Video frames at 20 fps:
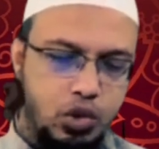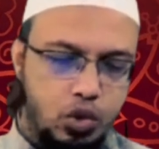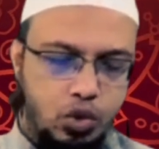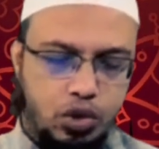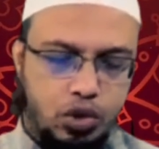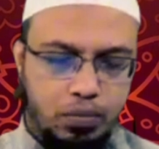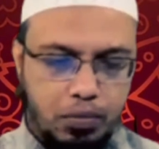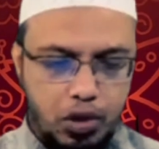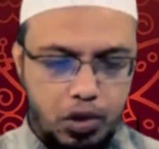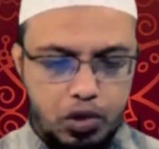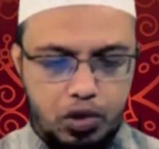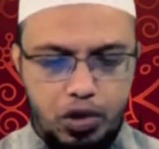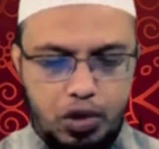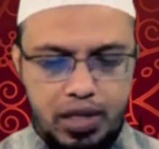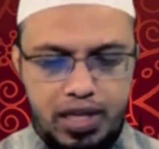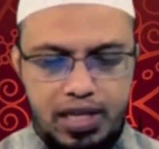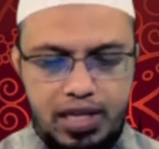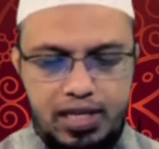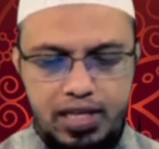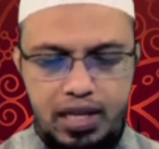চোখ বন্ধ
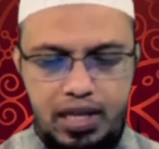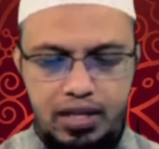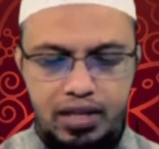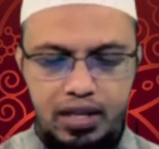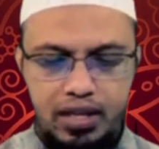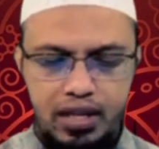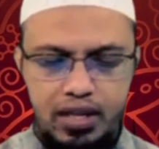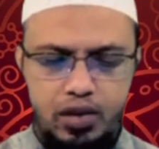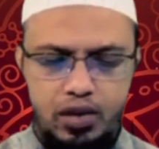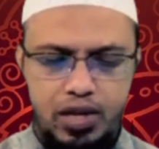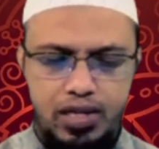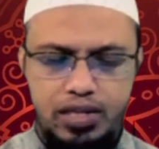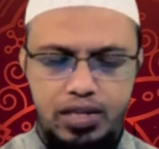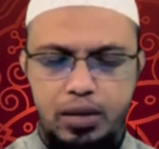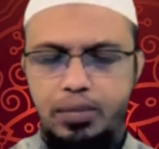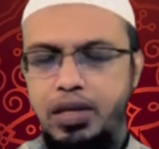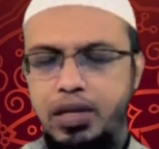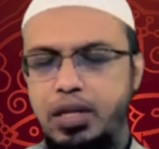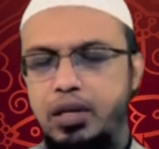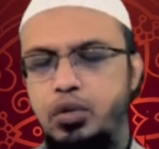রেখে সালাত আদায় করা
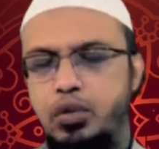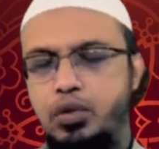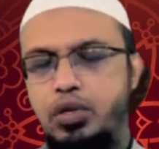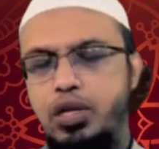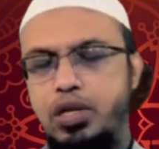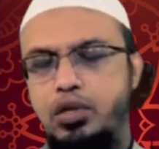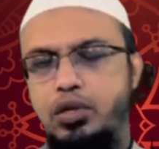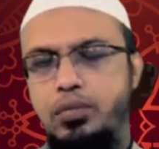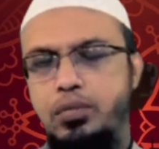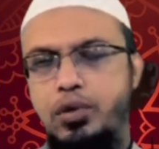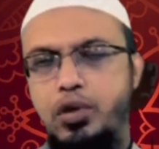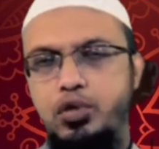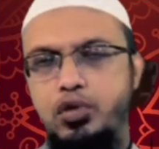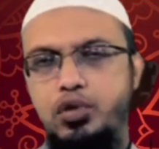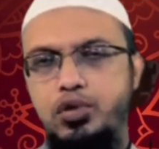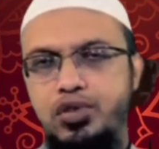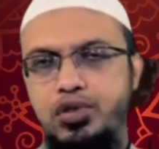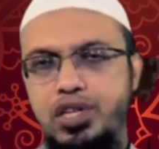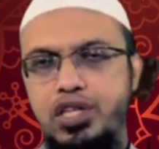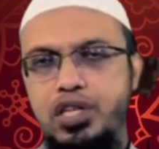যাবে অতিরিক্ত
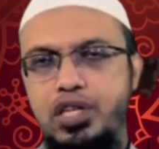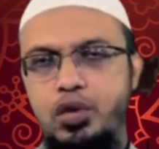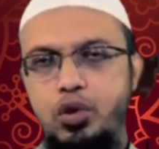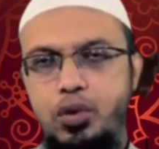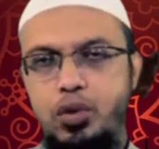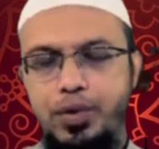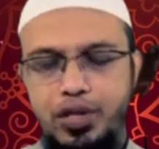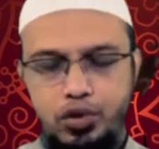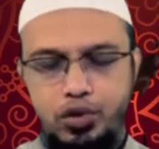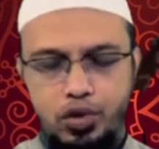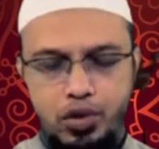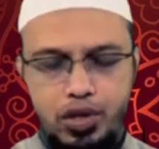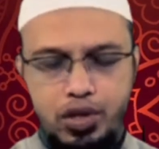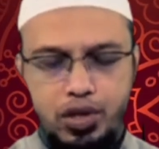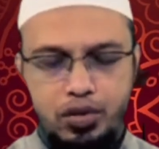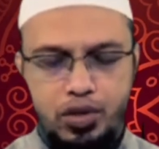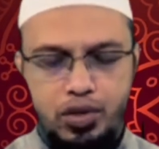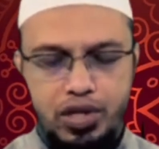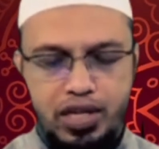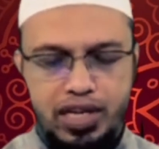মনোযোগ সৃষ্টি করবার জন্য
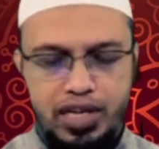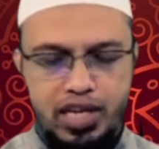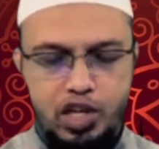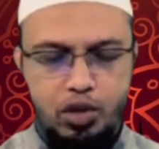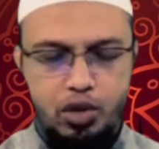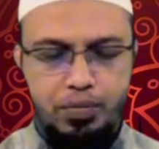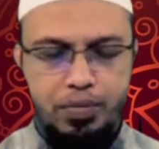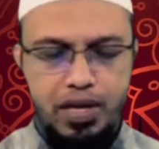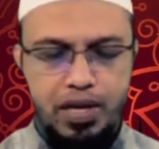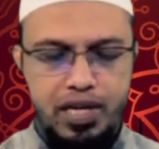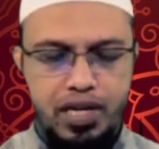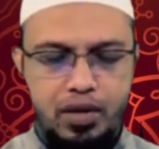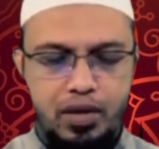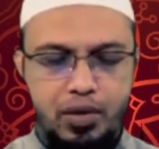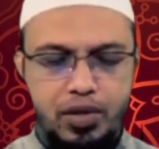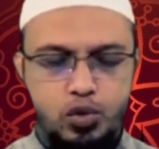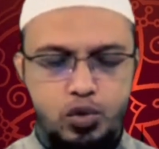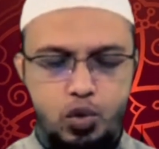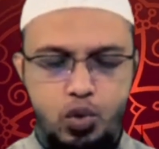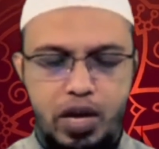কিন্তু এটাকে নিয়ম বানিয়ে
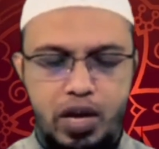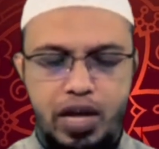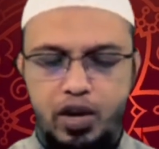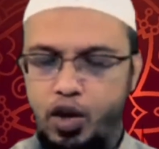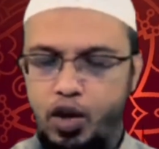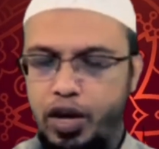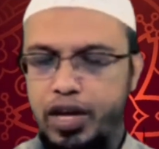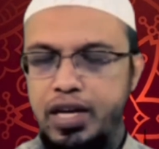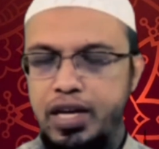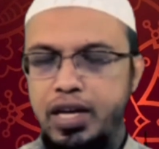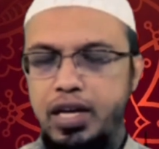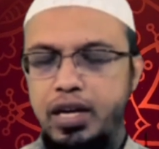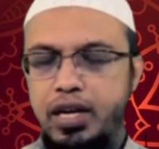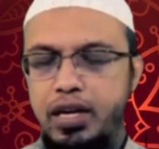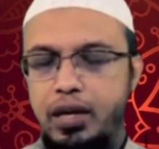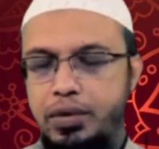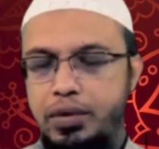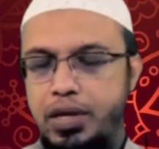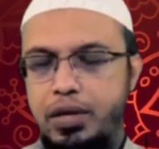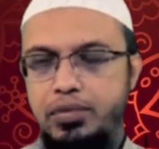নেওয়া সুন্না নয়
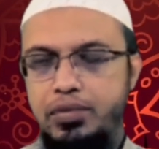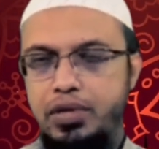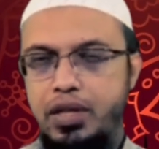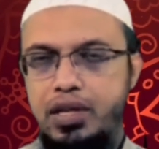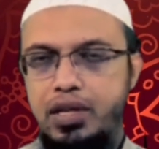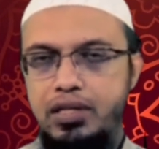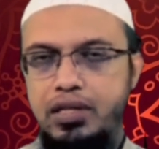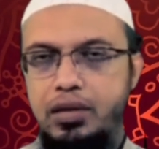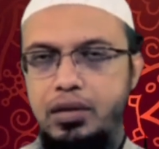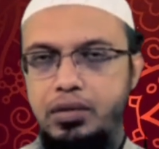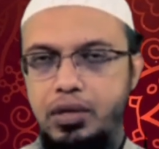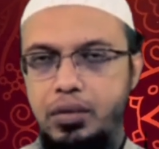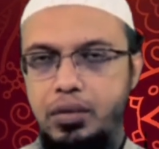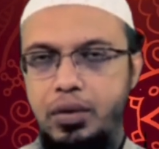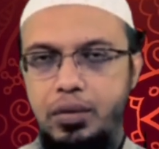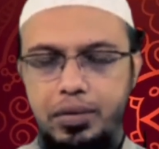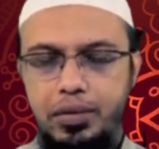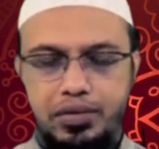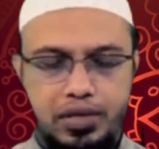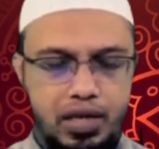নবী করিম সাল্লাহ সাল্লাম
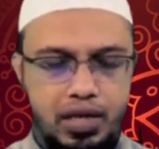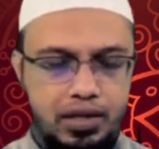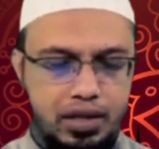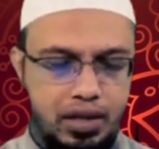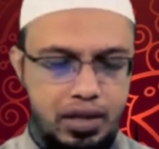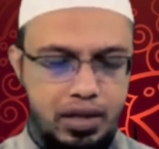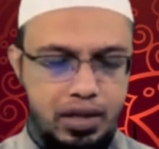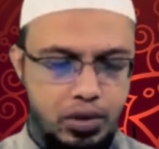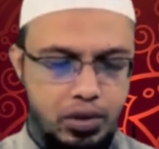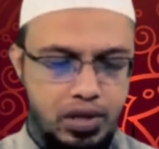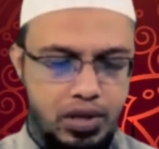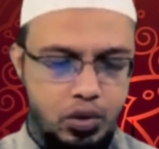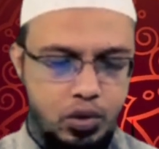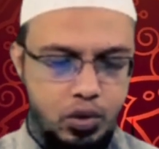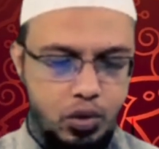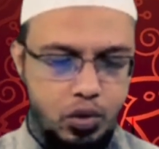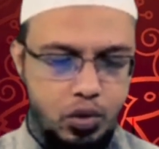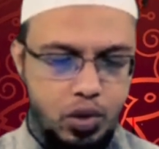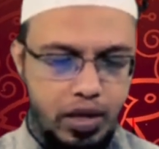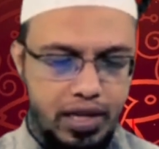স্বাভাবিকভাবে সালাত আদায় করতেন
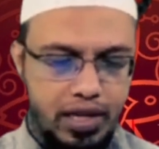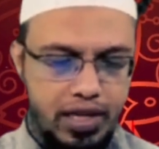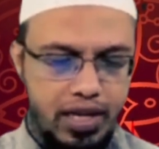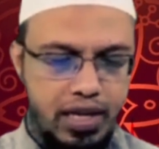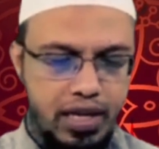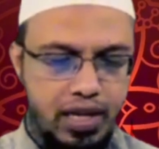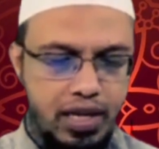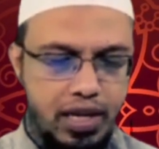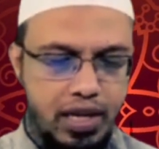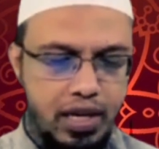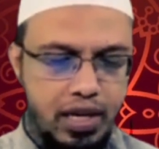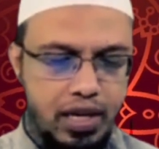চোখ খোলা রেখে